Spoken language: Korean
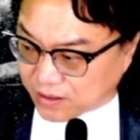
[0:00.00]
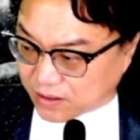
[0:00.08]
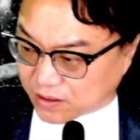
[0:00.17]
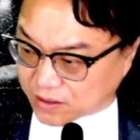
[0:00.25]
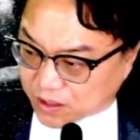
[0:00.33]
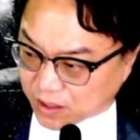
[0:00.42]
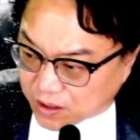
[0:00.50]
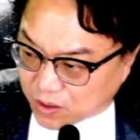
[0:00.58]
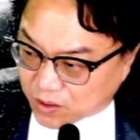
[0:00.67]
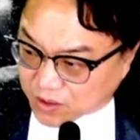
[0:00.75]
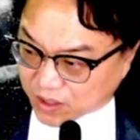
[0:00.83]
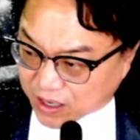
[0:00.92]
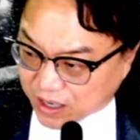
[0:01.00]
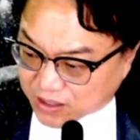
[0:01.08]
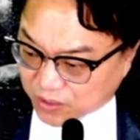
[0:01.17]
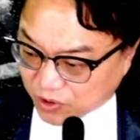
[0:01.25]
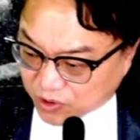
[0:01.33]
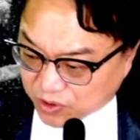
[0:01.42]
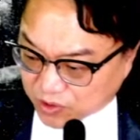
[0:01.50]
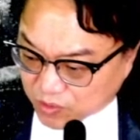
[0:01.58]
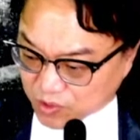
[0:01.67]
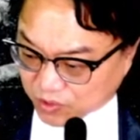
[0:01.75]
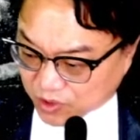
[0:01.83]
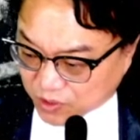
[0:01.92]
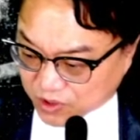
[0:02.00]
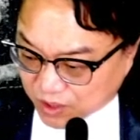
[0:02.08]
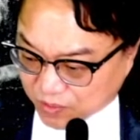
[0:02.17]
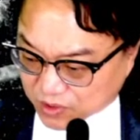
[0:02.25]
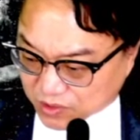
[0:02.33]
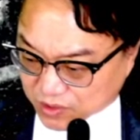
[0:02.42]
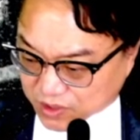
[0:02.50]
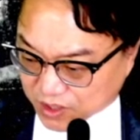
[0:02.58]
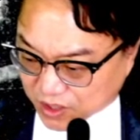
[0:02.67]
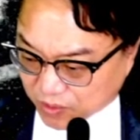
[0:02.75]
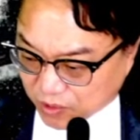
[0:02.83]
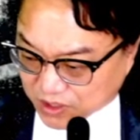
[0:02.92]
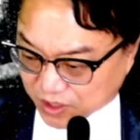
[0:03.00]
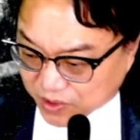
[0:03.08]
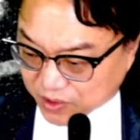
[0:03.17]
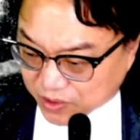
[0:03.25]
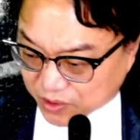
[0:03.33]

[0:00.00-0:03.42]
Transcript: 자, 어저께 강세 보였던 종목부터 먼저 한번 챙겨보자면요.